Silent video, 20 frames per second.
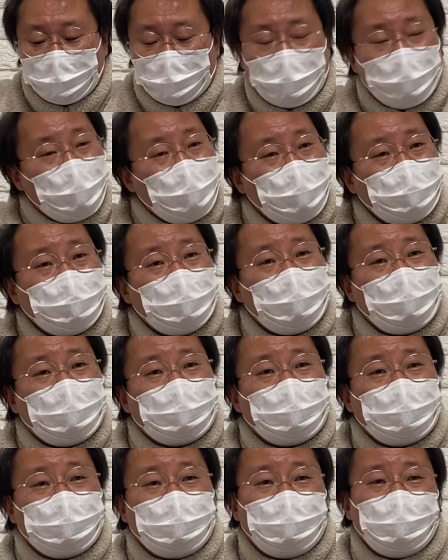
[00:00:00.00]

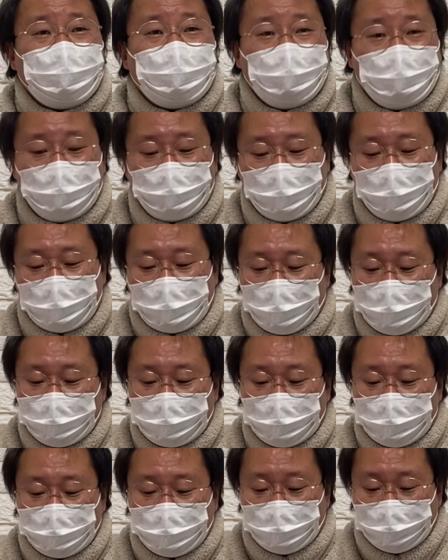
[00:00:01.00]
5절에서
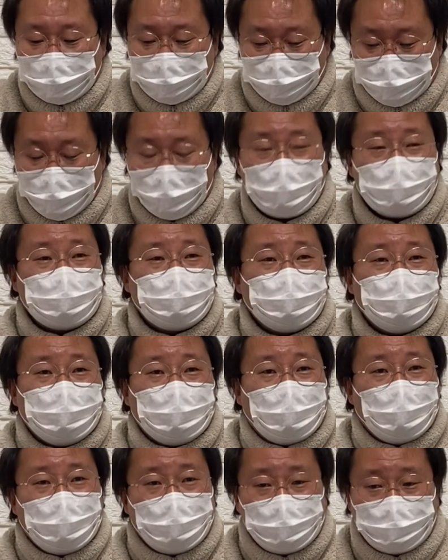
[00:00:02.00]
12절까지
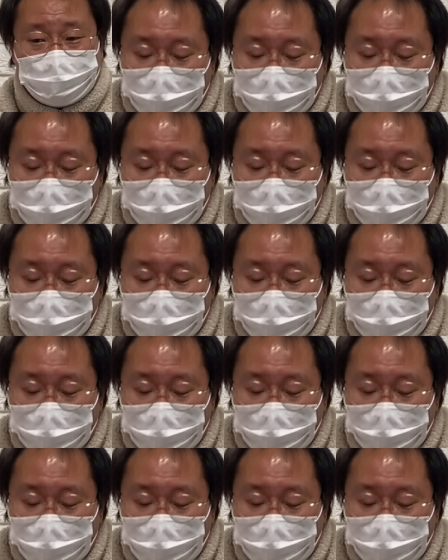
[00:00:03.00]
보겠습니다.